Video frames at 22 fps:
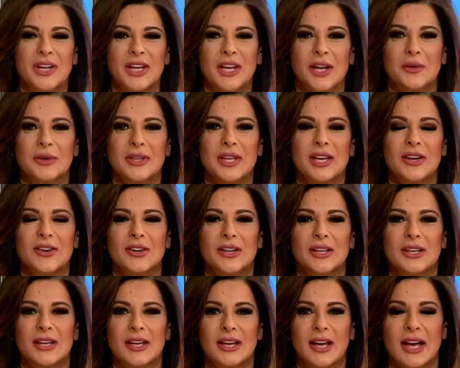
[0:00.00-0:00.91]
نحن
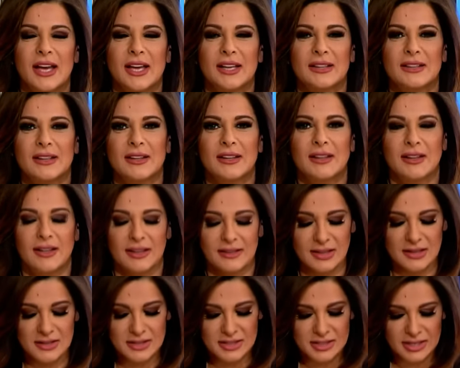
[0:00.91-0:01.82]
وياكم هيئه
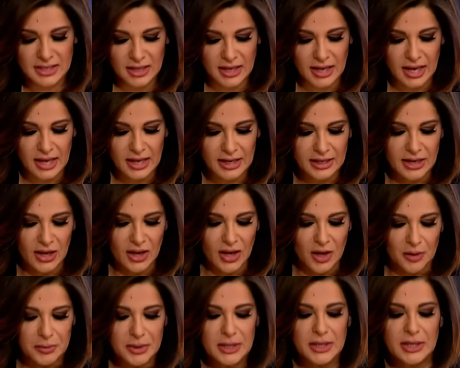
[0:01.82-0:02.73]
التنسيق
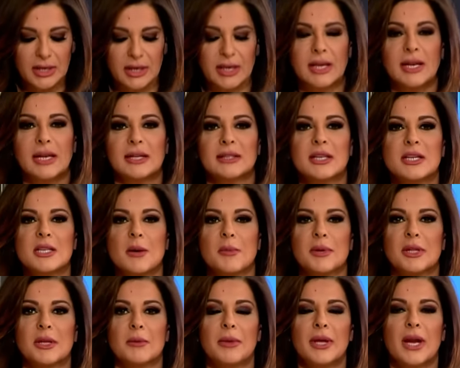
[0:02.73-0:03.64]
النقبيه اللي
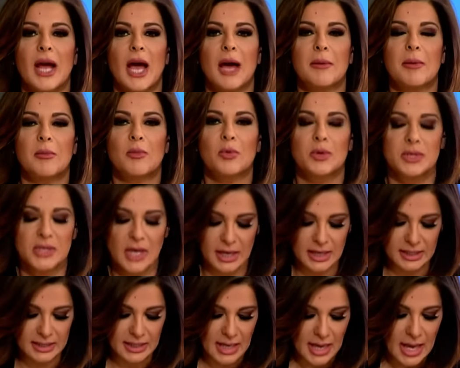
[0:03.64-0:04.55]
اعتصمت امبارح امام
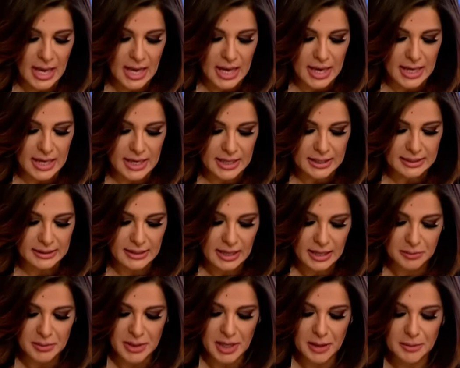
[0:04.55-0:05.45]
وزاره آه،
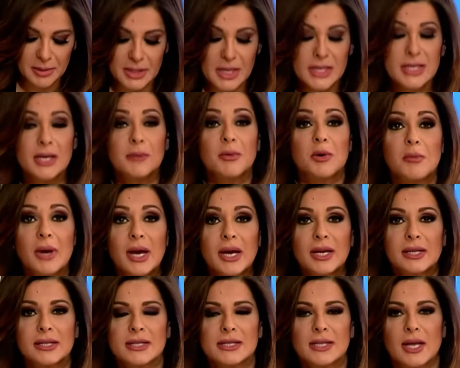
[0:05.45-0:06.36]
التربيه بالتزامن
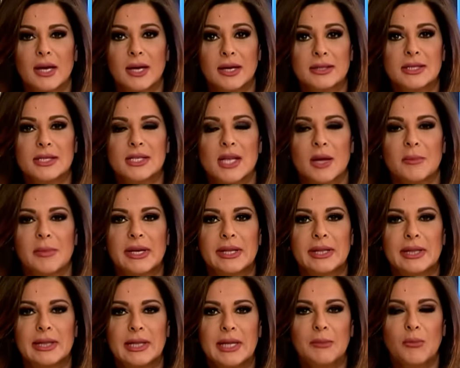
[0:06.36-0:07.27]
مع
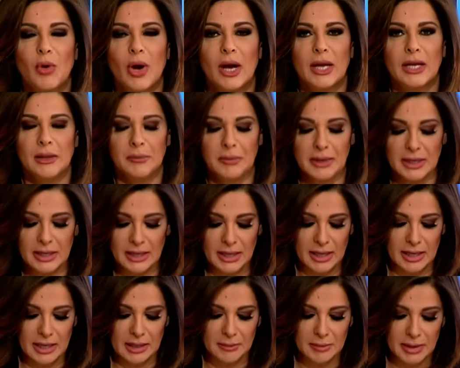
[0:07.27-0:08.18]
اعتصامات
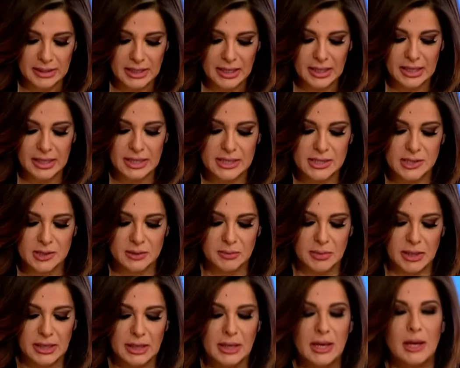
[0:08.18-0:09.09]
لمعلمي المدارس
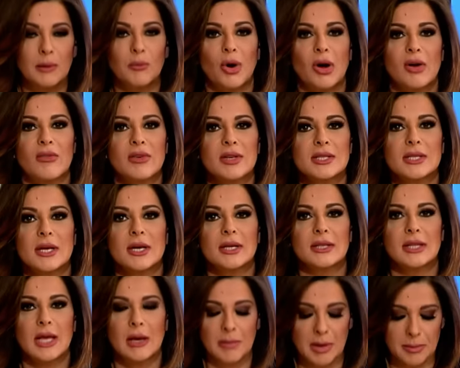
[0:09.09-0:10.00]
بكل
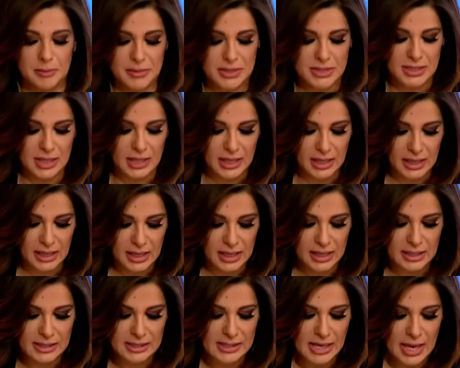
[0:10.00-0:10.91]
المحافظات امام
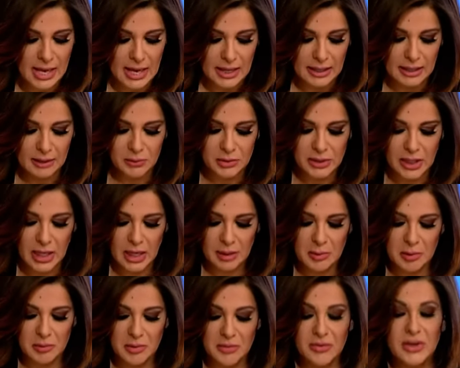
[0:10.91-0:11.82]
السرايات
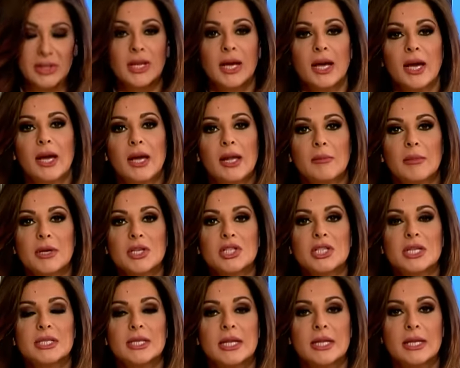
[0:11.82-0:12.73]
للمطالبه بفتح
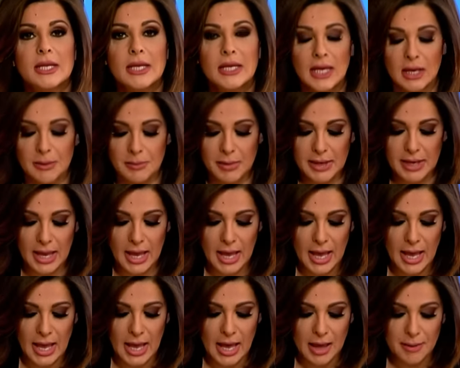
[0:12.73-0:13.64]
المجلس النيابي
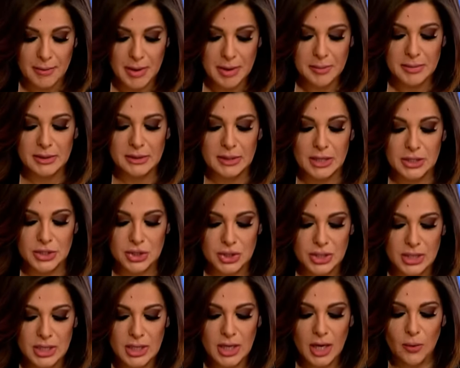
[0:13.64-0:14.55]
امام
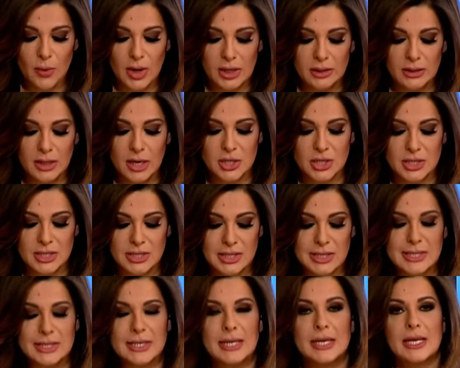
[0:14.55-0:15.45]
التشريع وادراج
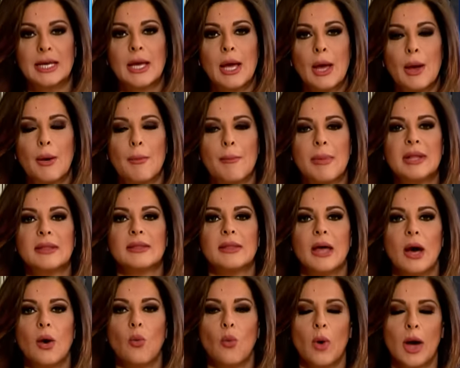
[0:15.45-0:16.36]
السلسله
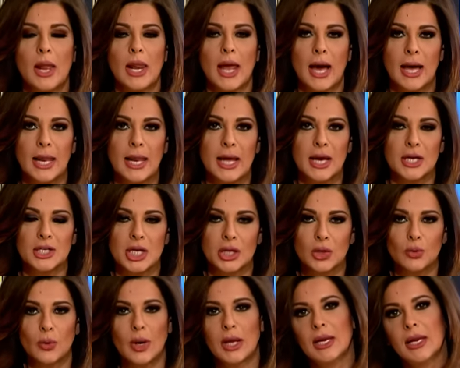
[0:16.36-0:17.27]
بند اول على
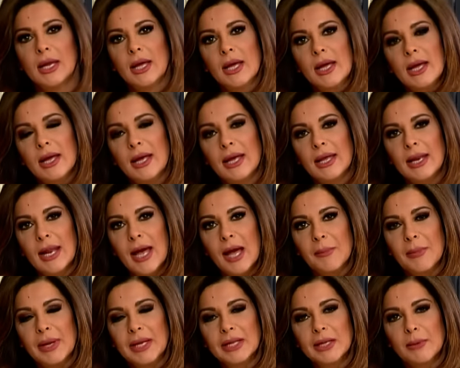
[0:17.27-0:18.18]
جدول
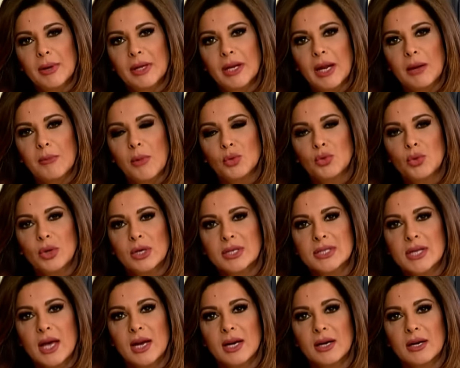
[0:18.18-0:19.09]
الاعمال طبعا هالموضوع
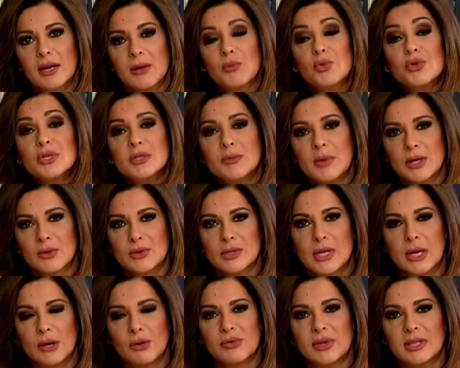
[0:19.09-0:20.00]
صار مزمن
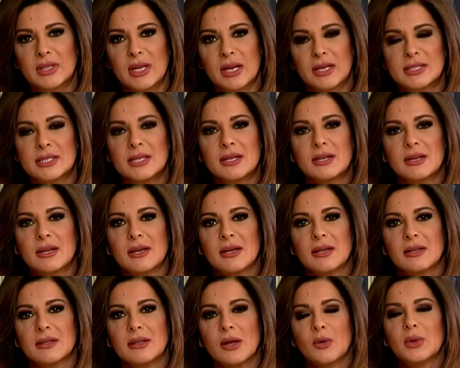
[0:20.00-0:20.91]
وصار له فتره
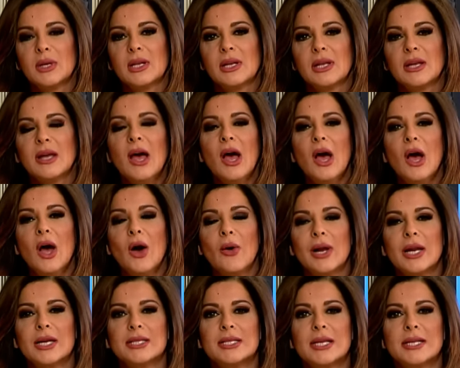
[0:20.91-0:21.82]
كثير طويله
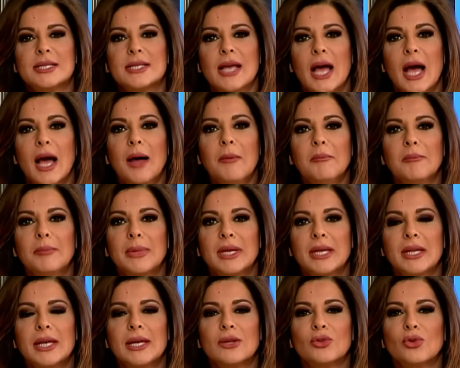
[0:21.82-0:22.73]
والاساتذه عم
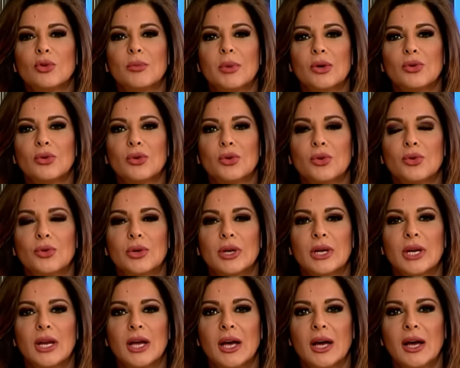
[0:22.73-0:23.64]
بينادوا بانه
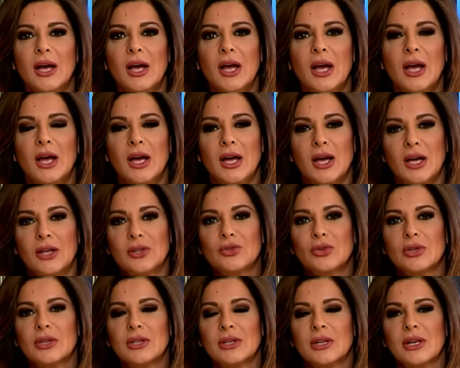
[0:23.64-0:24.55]
يكون آه،
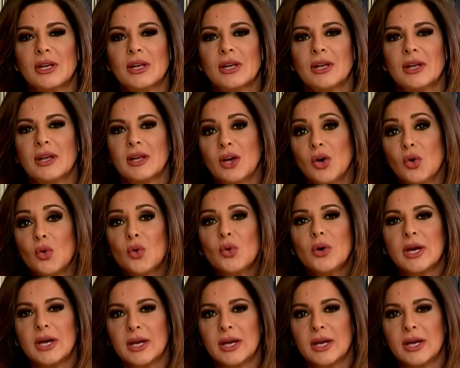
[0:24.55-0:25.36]
عندهم آه، حقوق